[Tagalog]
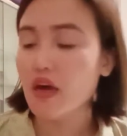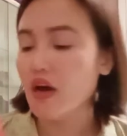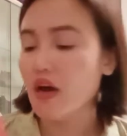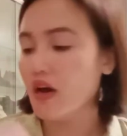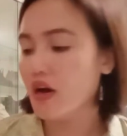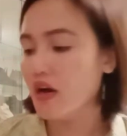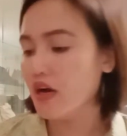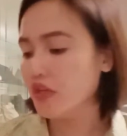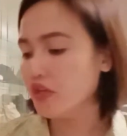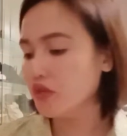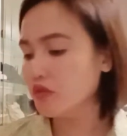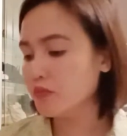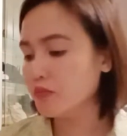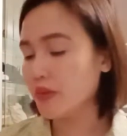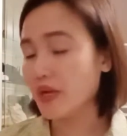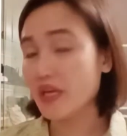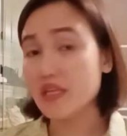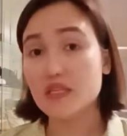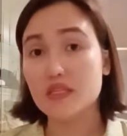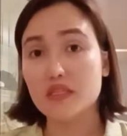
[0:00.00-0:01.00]
Uh, yung
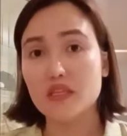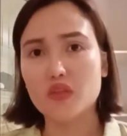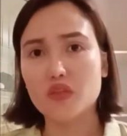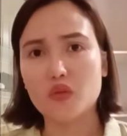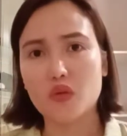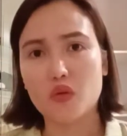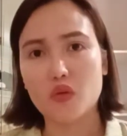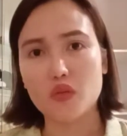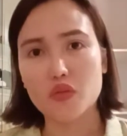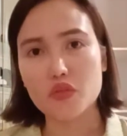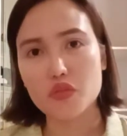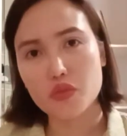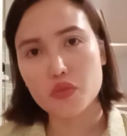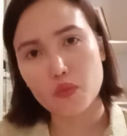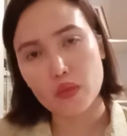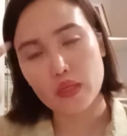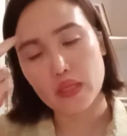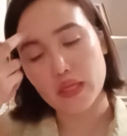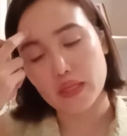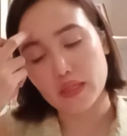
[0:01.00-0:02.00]
price nito,
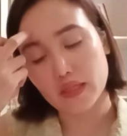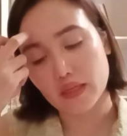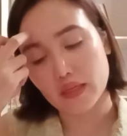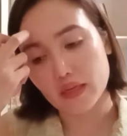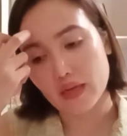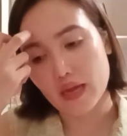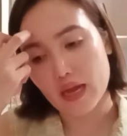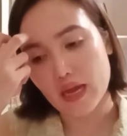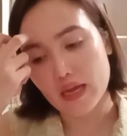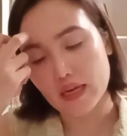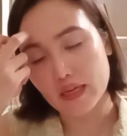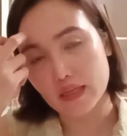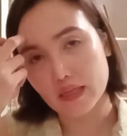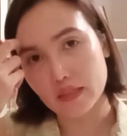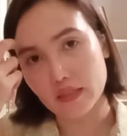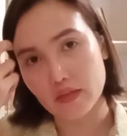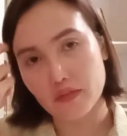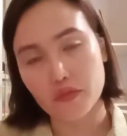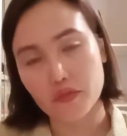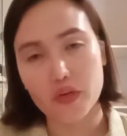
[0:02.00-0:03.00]
usually ay nagkakahalaga
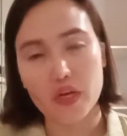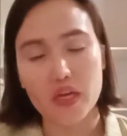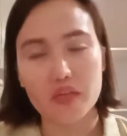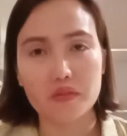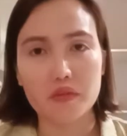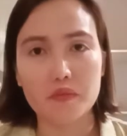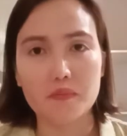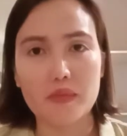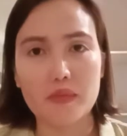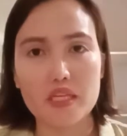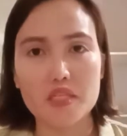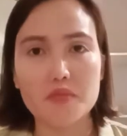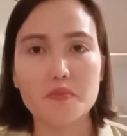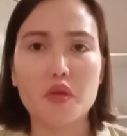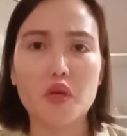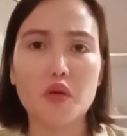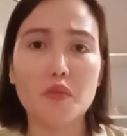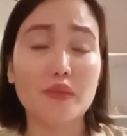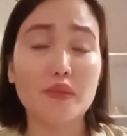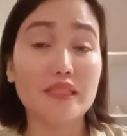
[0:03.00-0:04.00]
ng 400 plus.
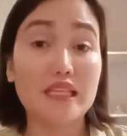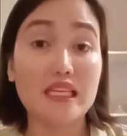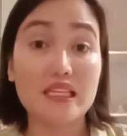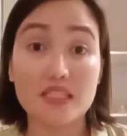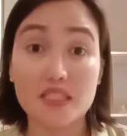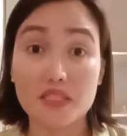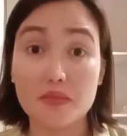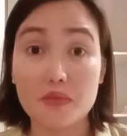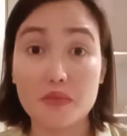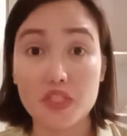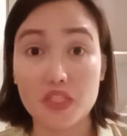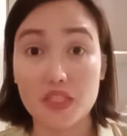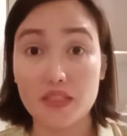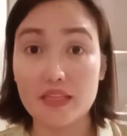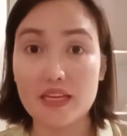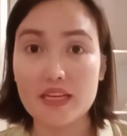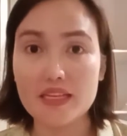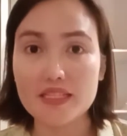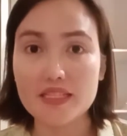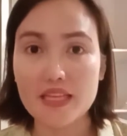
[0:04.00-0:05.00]
Pero madalas naman
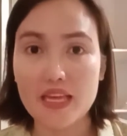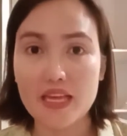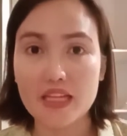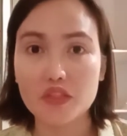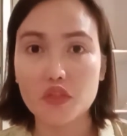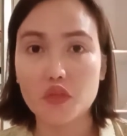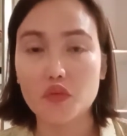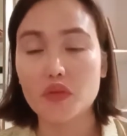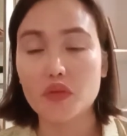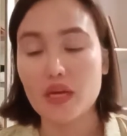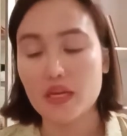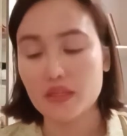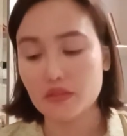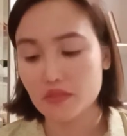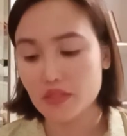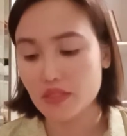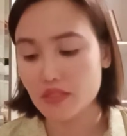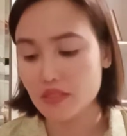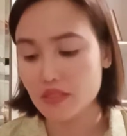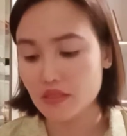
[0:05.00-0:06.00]
siyang nakasale,
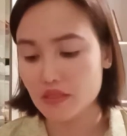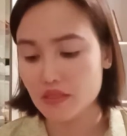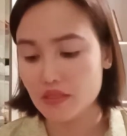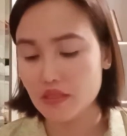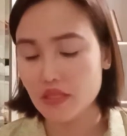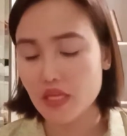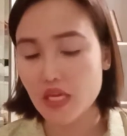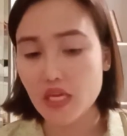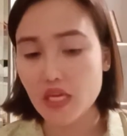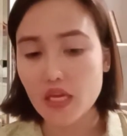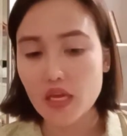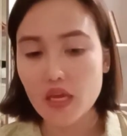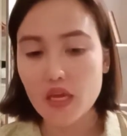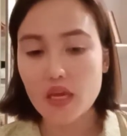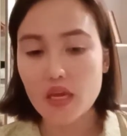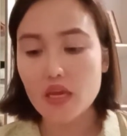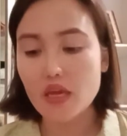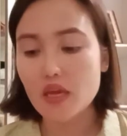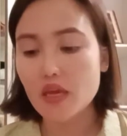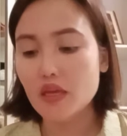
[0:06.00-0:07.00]

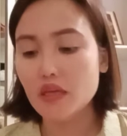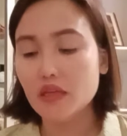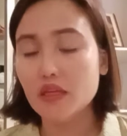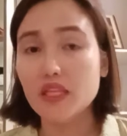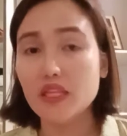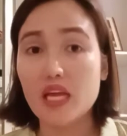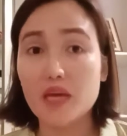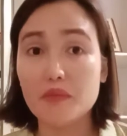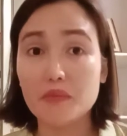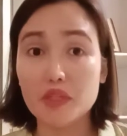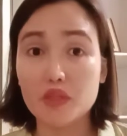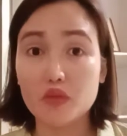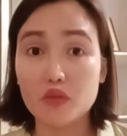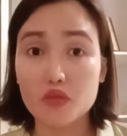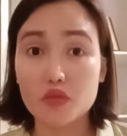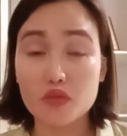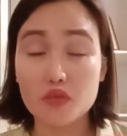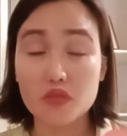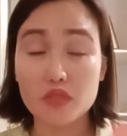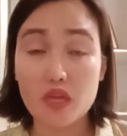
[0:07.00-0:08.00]
360. Ginamit ko
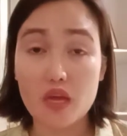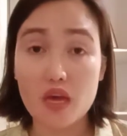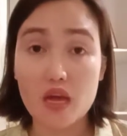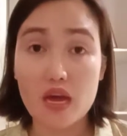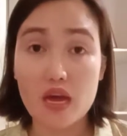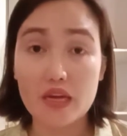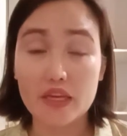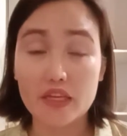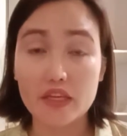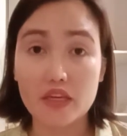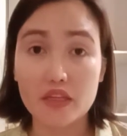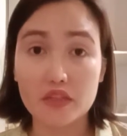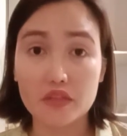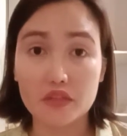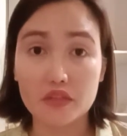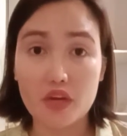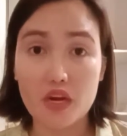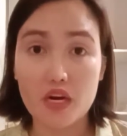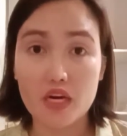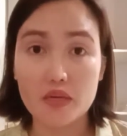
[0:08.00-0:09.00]
so sa aking
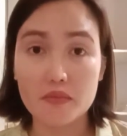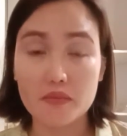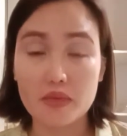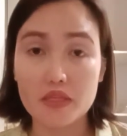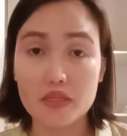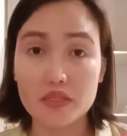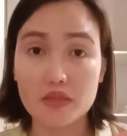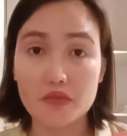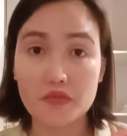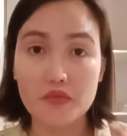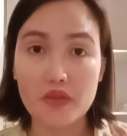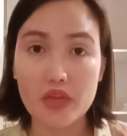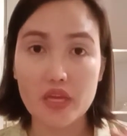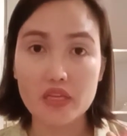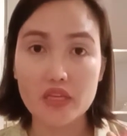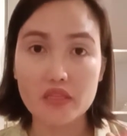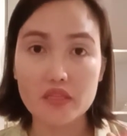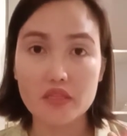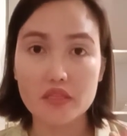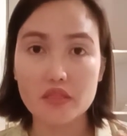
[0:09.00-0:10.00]
underarm and sa
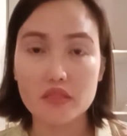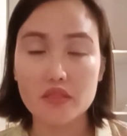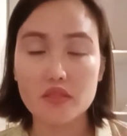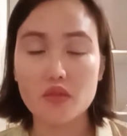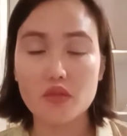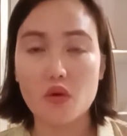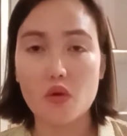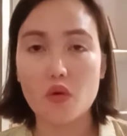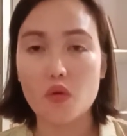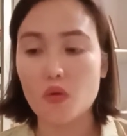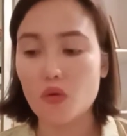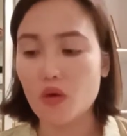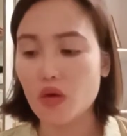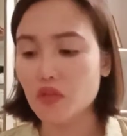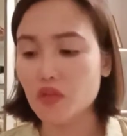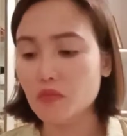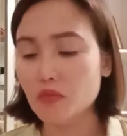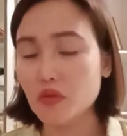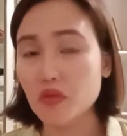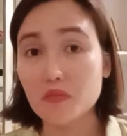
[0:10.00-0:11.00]
face. So,
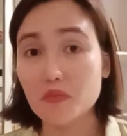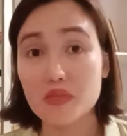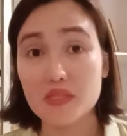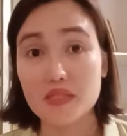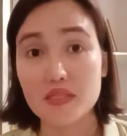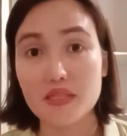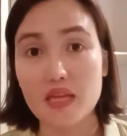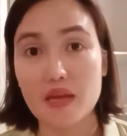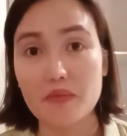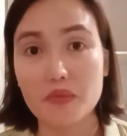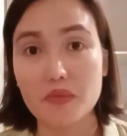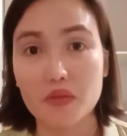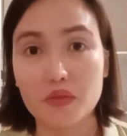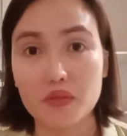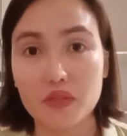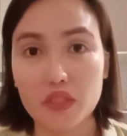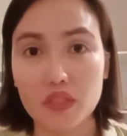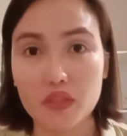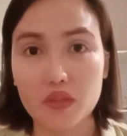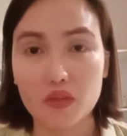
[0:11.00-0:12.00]
ano ba yung masasabi ko
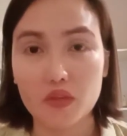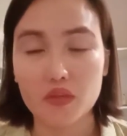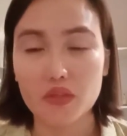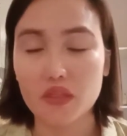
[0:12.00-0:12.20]
dito?